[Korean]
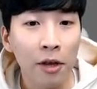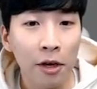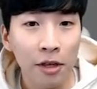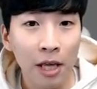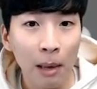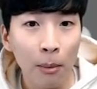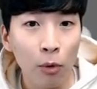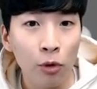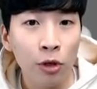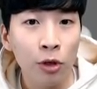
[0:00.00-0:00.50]

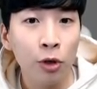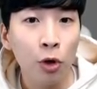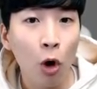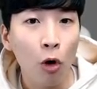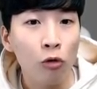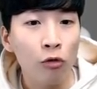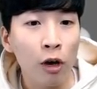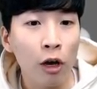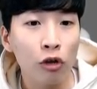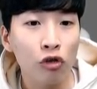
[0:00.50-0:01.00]
내다보는
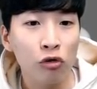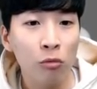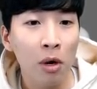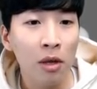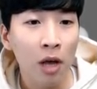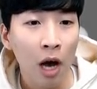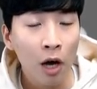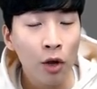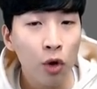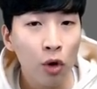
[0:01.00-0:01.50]
경우의
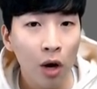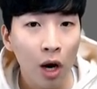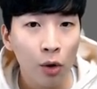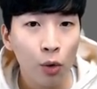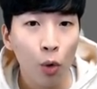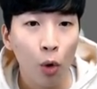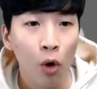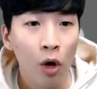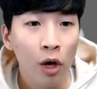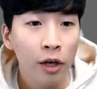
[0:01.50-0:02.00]
수만
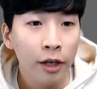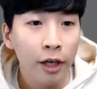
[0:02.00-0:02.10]
하더라도